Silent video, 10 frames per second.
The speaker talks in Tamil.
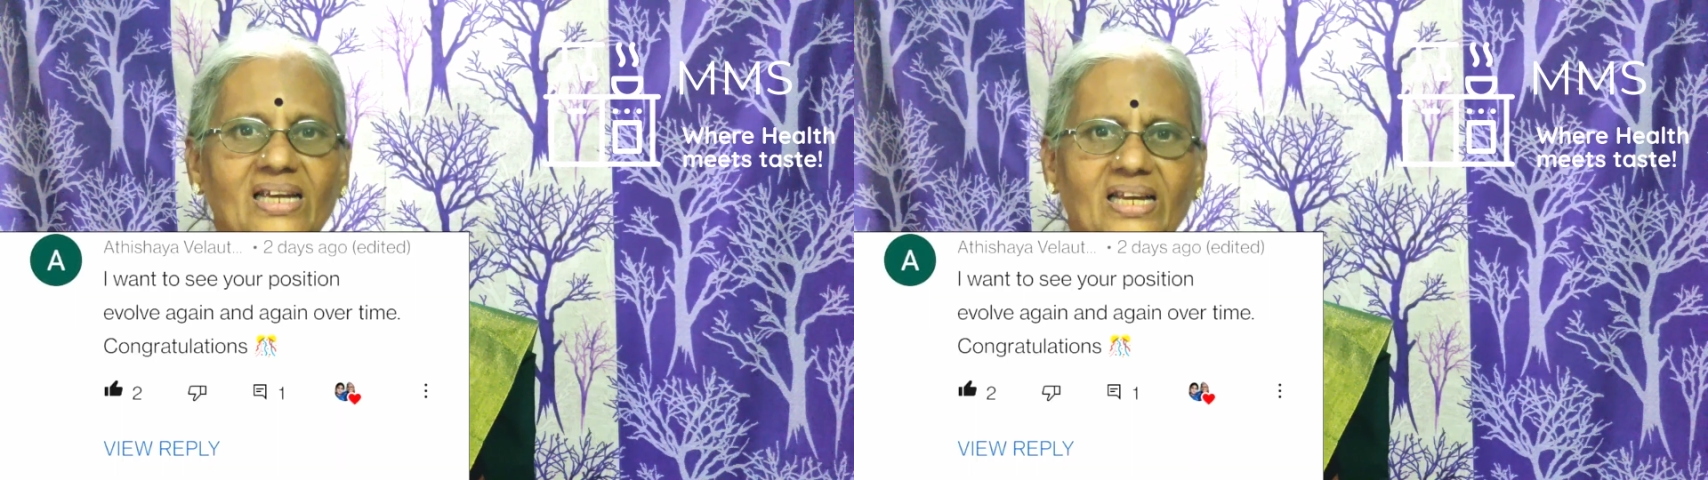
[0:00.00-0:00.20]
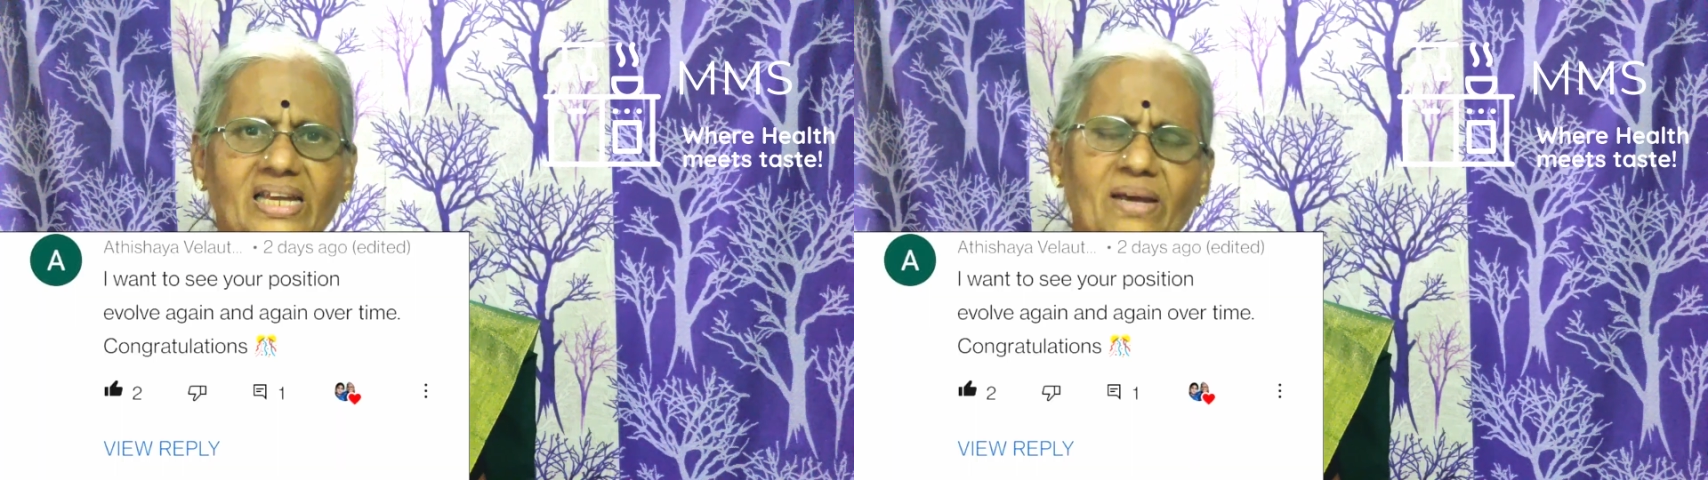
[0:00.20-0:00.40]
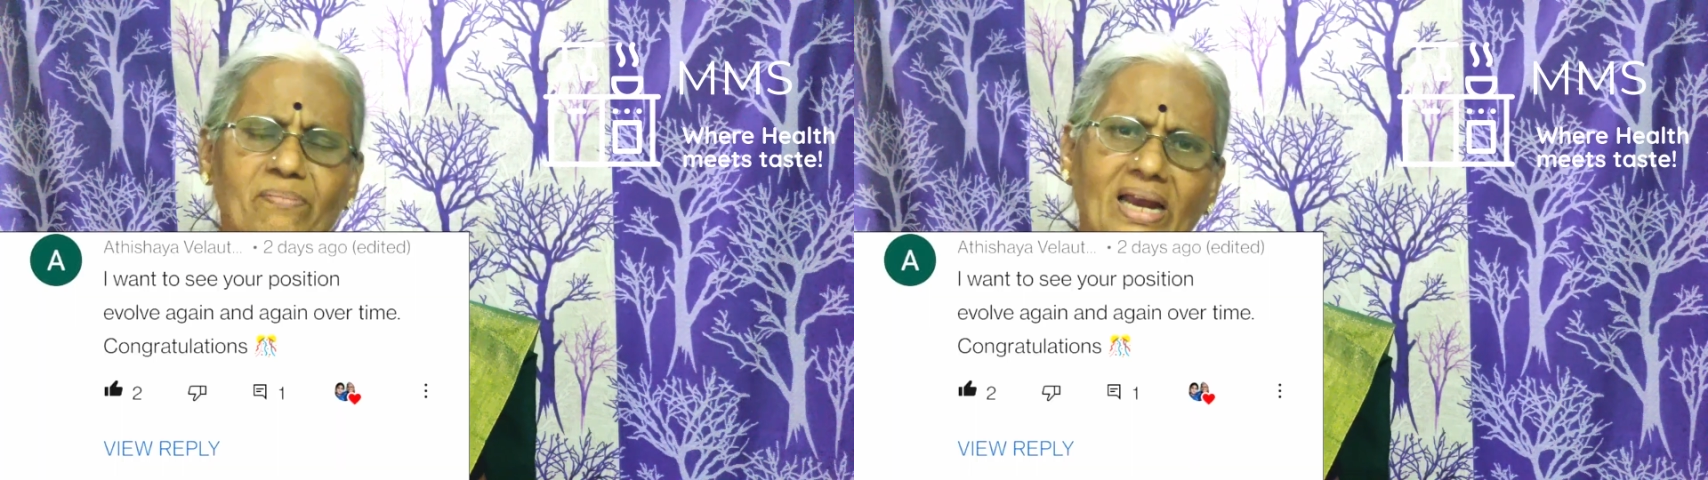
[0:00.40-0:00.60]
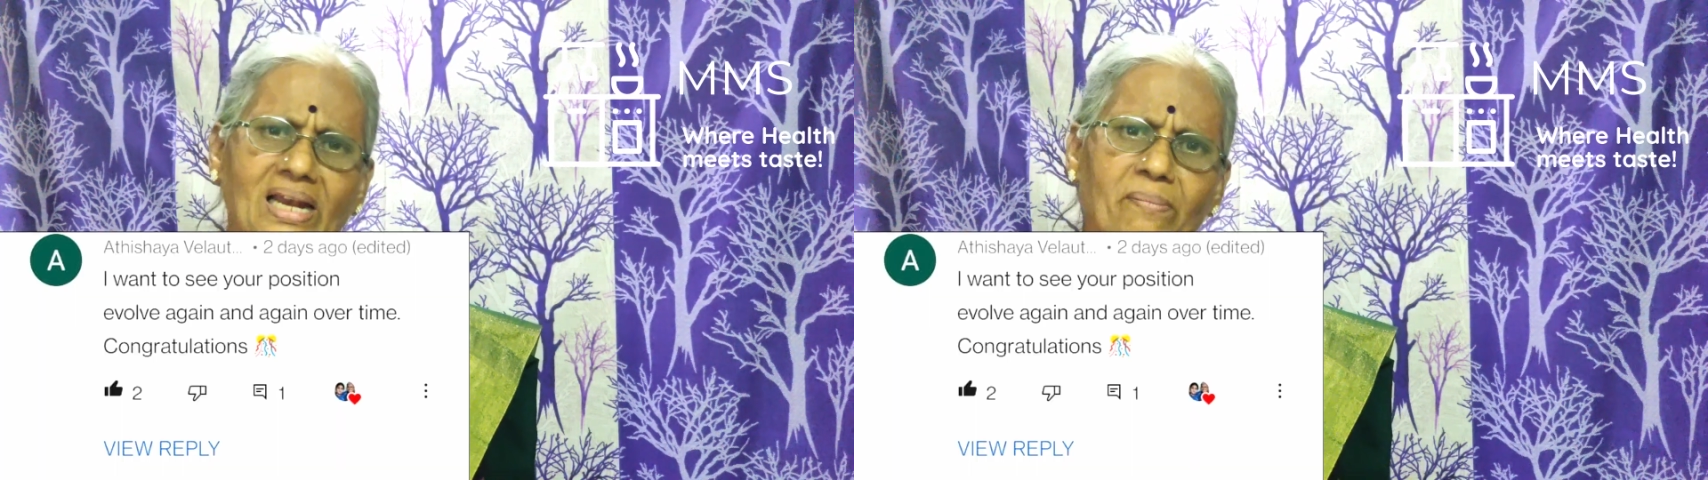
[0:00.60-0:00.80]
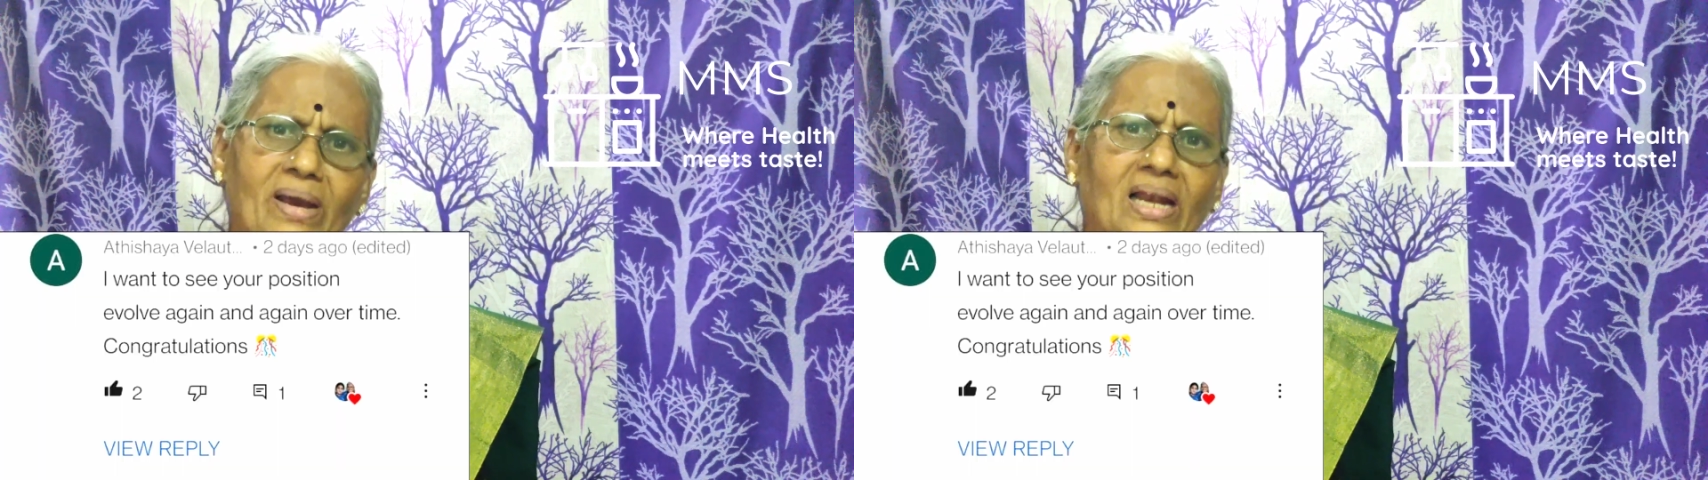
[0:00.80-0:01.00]
நீங்கள் மேலே
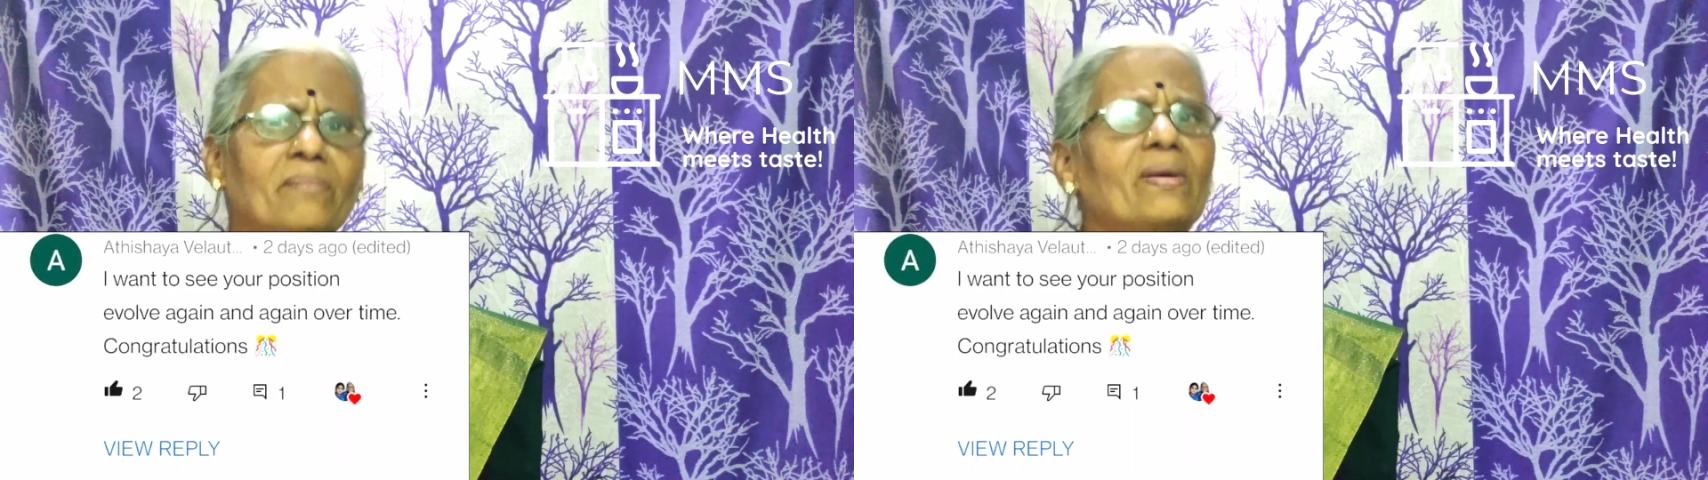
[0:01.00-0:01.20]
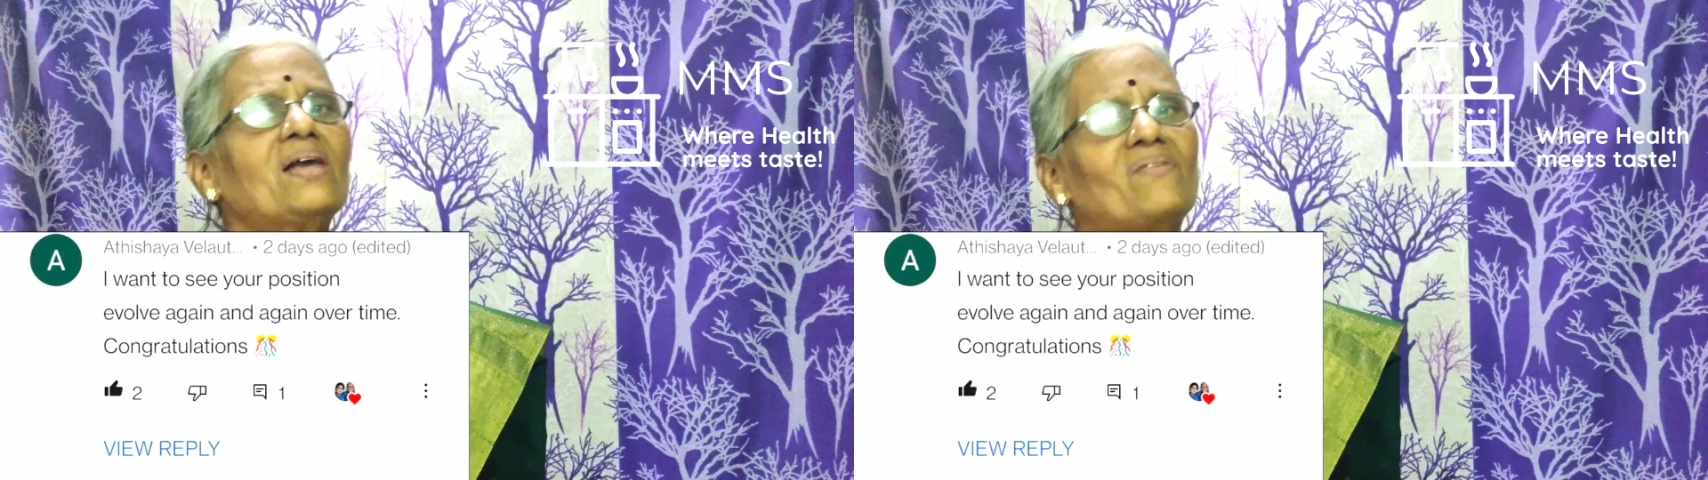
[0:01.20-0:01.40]
மேலே மேலே